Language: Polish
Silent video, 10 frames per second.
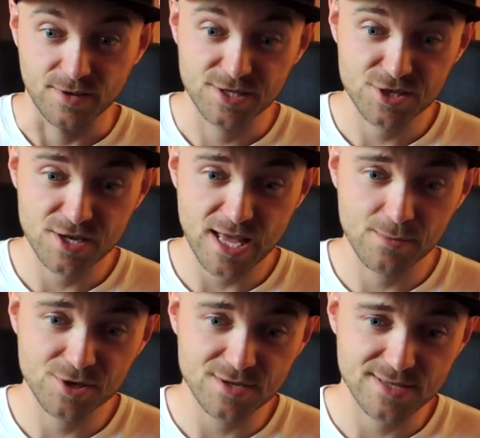Więc jeżeli
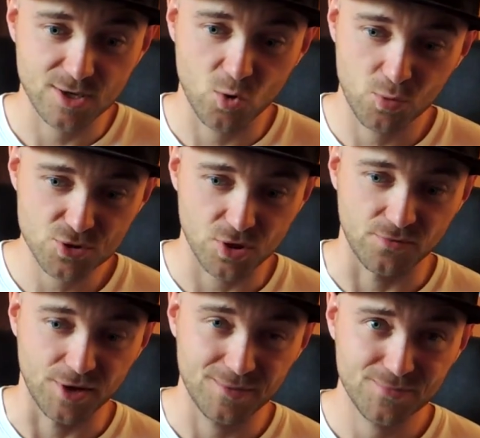dałem szansę Go
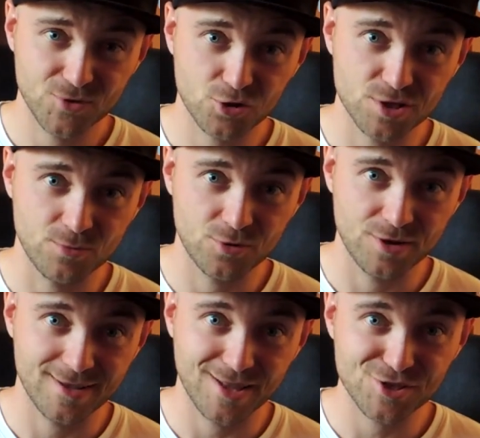Plusowi, to czemu
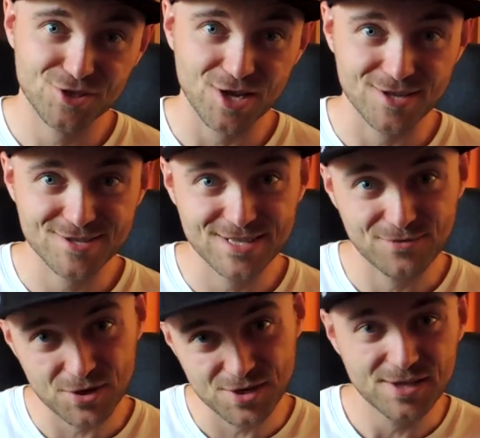nie dać
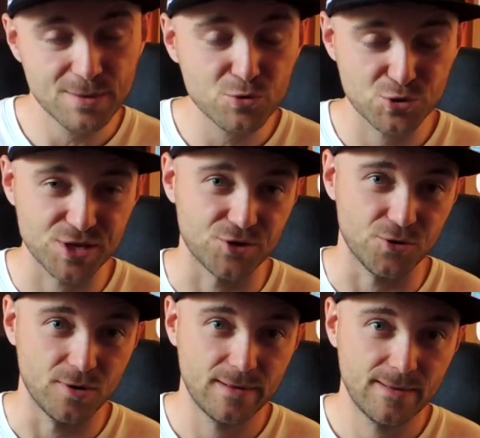szansy właśnie i temu
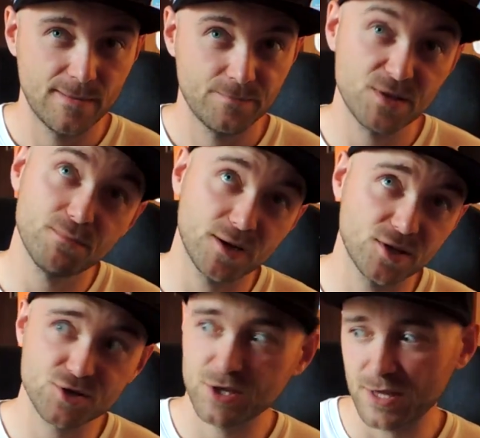urządzeniu? Tym
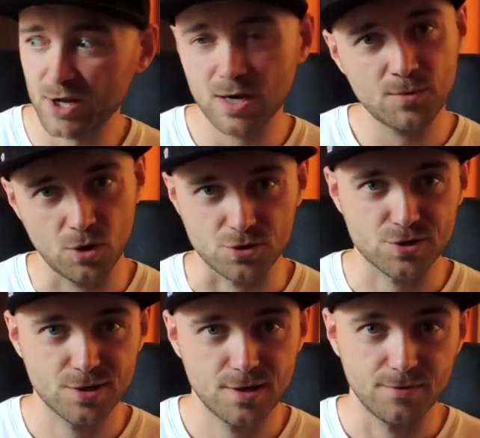bardziej, że niedaleko mam
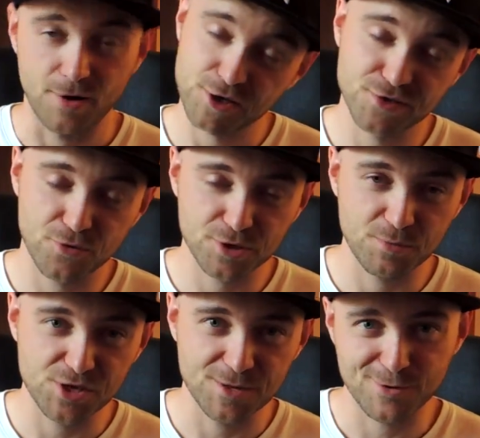kosz. W razie W,
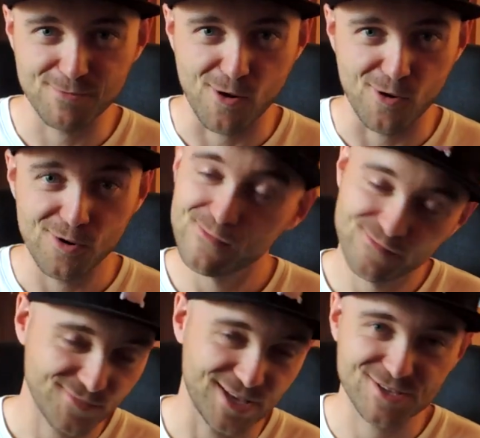gdyby mi się nie podobało,
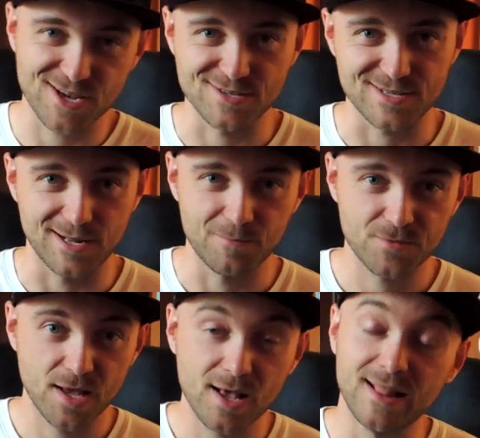jest szansa.
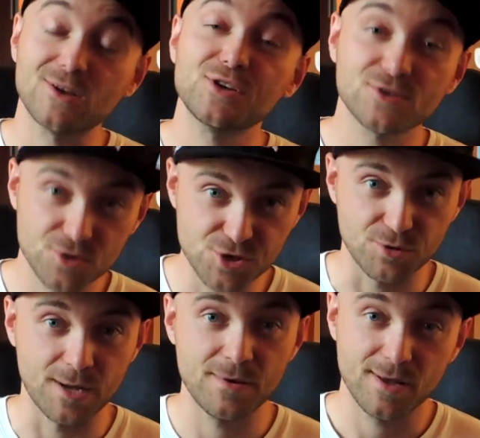Dlatego się
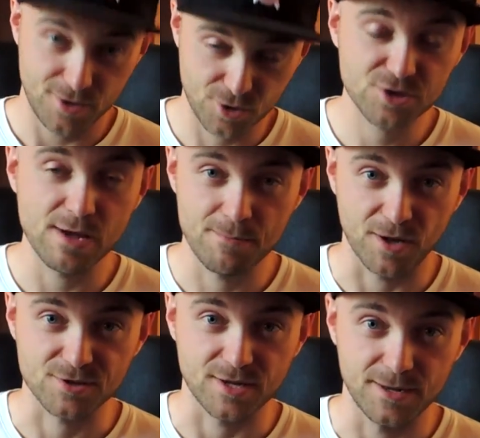zgodziłem i otrzymałem
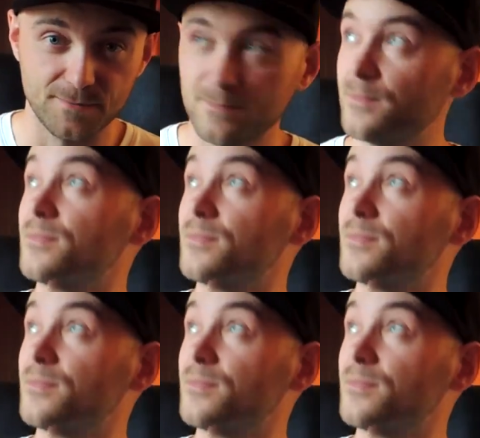paczkę.